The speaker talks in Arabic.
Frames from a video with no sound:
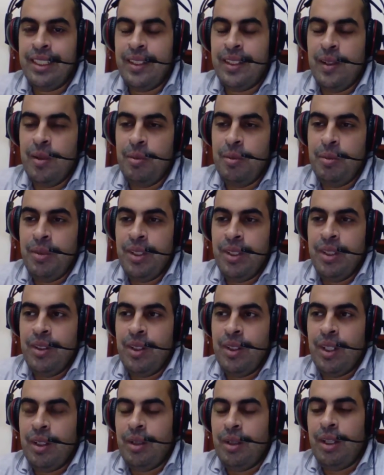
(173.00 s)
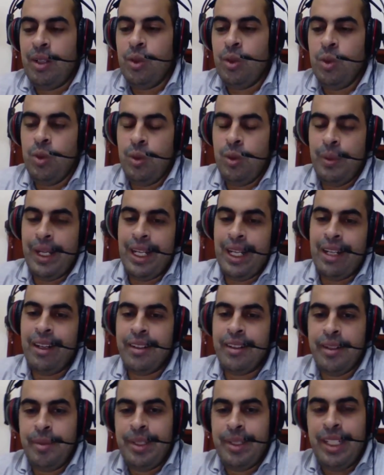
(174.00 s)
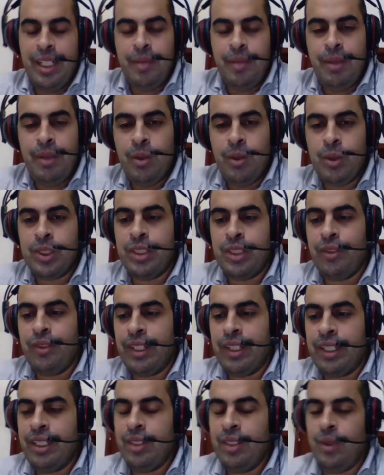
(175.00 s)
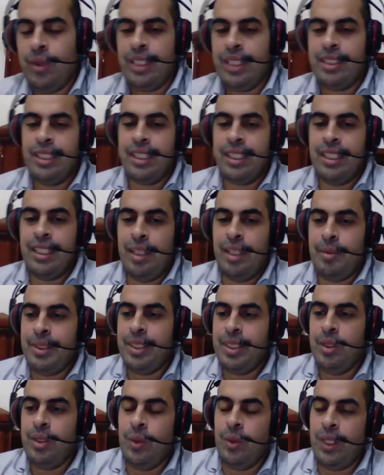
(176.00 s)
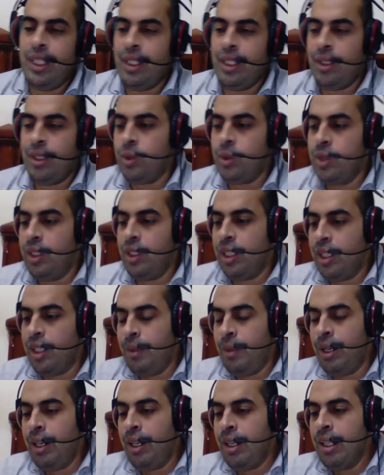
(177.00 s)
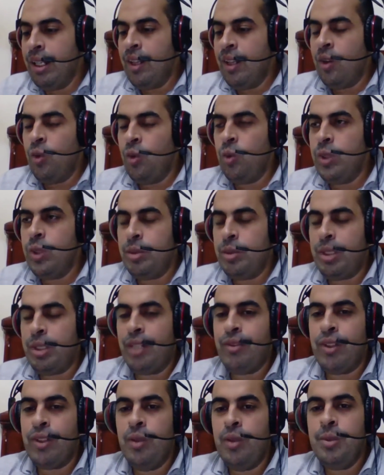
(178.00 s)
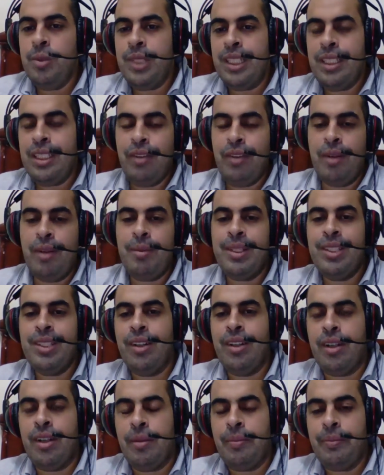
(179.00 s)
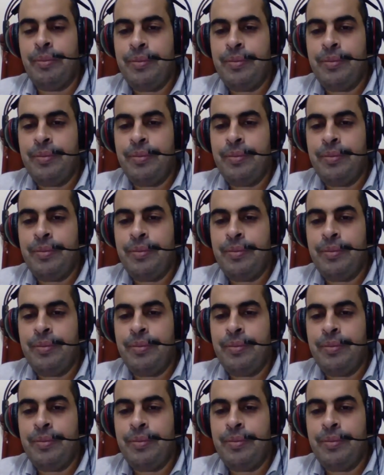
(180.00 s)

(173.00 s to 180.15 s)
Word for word: تمام آه، قالوا له بقى جرب اللعبه واكتشفها كان واحد اداك اللعبه دي وقال لك خد جربها وانت مش عارف القوانين بتاعتها فعمال تجرب